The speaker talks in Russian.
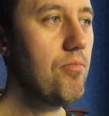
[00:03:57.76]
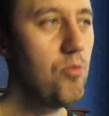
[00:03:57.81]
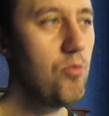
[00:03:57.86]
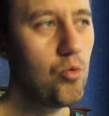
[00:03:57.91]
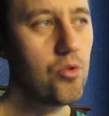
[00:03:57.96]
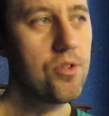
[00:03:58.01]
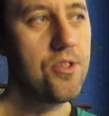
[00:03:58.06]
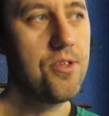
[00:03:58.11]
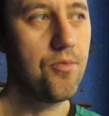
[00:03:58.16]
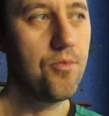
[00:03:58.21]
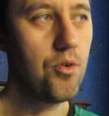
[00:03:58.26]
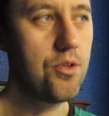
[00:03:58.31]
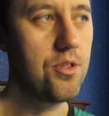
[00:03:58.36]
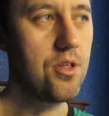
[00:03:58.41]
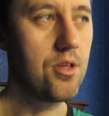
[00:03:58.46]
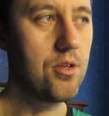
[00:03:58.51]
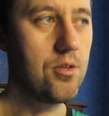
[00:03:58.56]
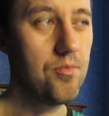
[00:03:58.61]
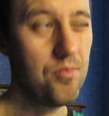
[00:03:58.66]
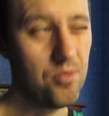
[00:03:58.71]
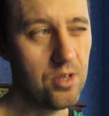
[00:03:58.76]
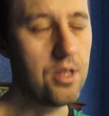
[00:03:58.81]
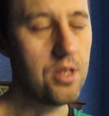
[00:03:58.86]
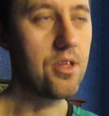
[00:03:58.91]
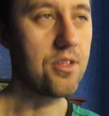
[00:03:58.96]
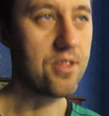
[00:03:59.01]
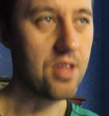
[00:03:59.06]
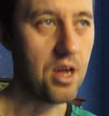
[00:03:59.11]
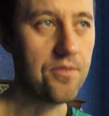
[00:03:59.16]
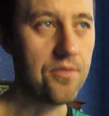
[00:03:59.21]
Ну, сегодня, наверное,
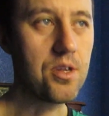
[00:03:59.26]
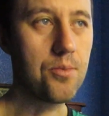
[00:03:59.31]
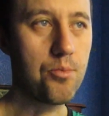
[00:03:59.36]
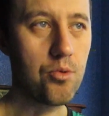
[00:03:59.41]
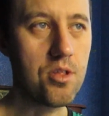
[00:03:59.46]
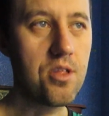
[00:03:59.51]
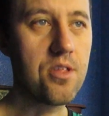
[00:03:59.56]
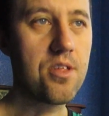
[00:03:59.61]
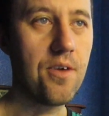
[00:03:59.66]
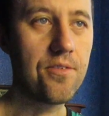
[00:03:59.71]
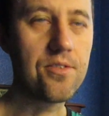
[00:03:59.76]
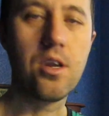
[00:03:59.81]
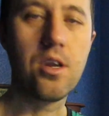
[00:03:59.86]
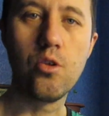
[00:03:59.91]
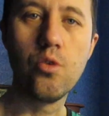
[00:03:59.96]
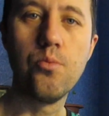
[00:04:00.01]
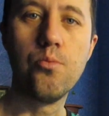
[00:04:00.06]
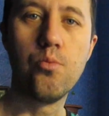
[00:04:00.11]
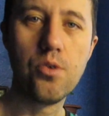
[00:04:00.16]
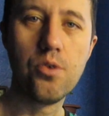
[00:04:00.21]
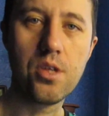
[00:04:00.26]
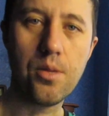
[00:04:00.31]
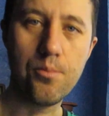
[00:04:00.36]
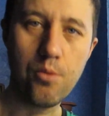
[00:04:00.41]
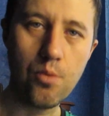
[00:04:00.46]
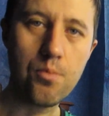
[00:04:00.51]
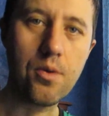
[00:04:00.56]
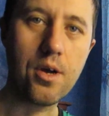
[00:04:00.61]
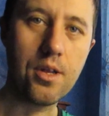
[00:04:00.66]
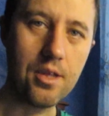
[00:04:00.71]
завтра, послезавтра оно будет на
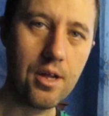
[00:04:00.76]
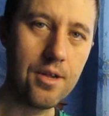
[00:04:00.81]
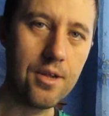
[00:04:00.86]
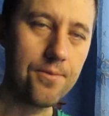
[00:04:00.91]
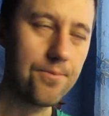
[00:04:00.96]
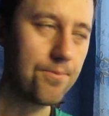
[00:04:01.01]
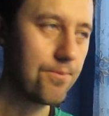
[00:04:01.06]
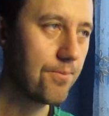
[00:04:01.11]
моем канале.